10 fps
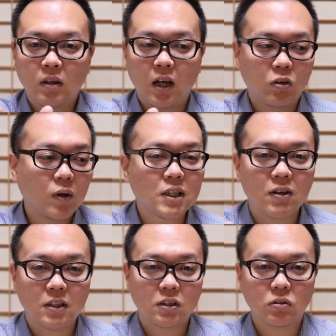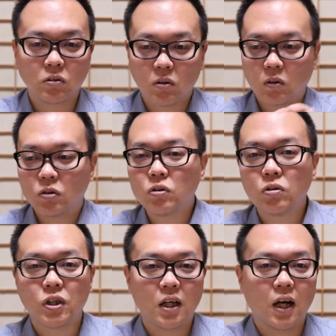あのわざわざその入
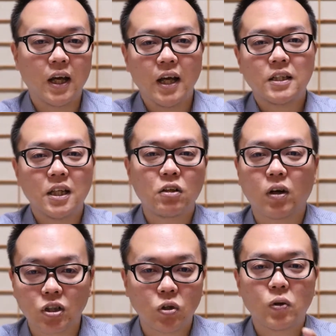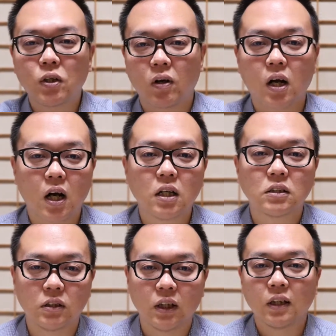力者が平成とか昭和とか書か
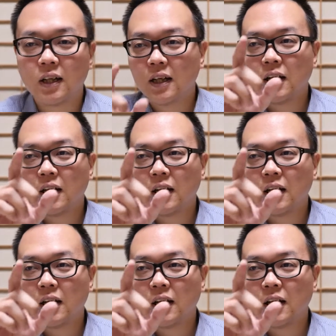ずに